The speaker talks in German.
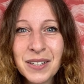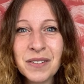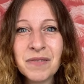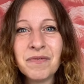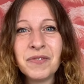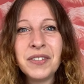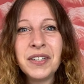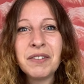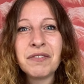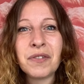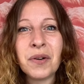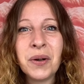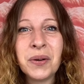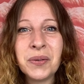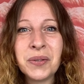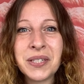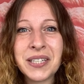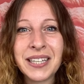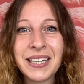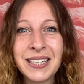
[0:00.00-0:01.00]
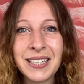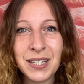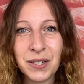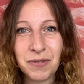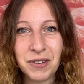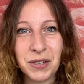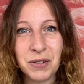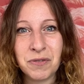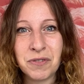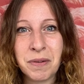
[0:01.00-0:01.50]
Wir freuen uns riesig,
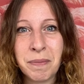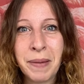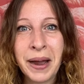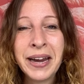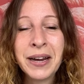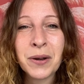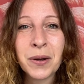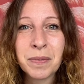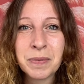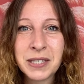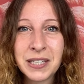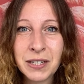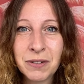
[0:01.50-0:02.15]
wenn du vorbeikommst.